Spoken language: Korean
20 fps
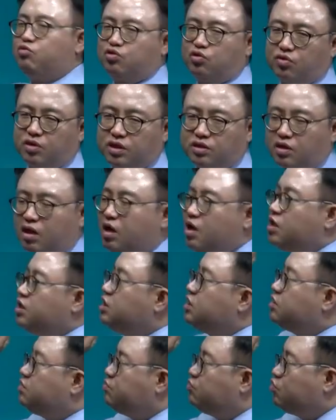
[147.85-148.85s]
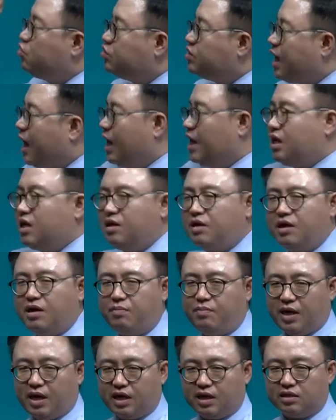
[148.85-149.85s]
부족해서 지금도 나이가
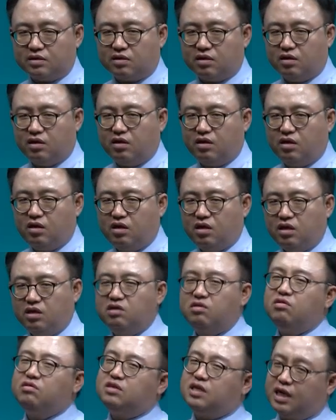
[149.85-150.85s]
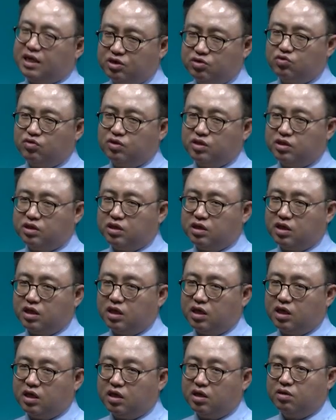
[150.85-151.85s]
많아서 이걸 따지고
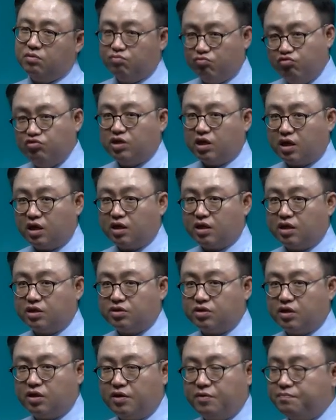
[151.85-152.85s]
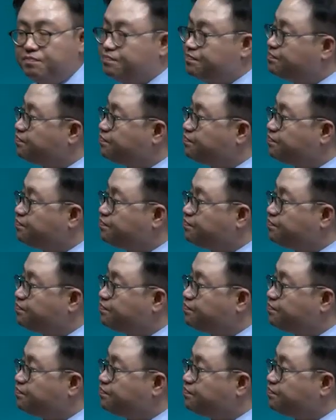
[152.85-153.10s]
있으니 문제가 있겠죠.